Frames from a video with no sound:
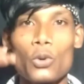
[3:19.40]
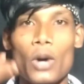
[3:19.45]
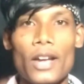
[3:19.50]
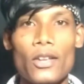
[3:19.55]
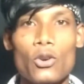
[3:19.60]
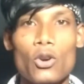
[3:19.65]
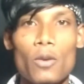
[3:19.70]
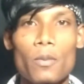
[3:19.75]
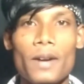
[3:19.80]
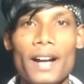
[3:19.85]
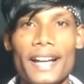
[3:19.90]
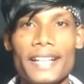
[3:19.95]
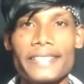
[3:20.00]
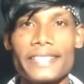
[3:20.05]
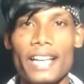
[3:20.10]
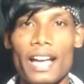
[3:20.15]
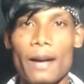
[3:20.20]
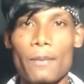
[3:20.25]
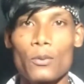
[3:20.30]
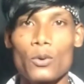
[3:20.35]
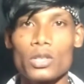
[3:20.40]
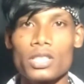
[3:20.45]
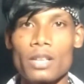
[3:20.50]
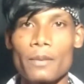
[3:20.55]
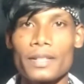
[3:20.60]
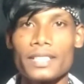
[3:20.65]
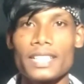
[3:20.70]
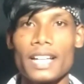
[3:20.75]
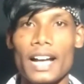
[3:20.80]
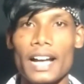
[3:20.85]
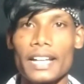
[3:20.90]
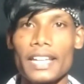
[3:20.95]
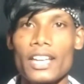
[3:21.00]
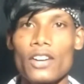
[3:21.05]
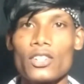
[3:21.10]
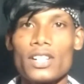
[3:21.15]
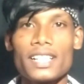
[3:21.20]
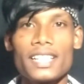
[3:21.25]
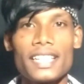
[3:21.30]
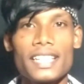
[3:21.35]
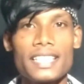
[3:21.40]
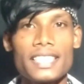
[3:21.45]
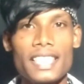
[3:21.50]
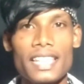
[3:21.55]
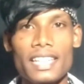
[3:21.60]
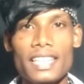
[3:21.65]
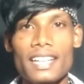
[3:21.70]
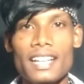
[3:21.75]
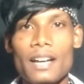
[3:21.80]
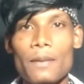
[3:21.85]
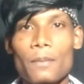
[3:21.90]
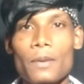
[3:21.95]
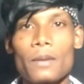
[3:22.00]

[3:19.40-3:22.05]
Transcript: तो आई होप गाइस आपको समझ आ गया होगा कि इस तरीके का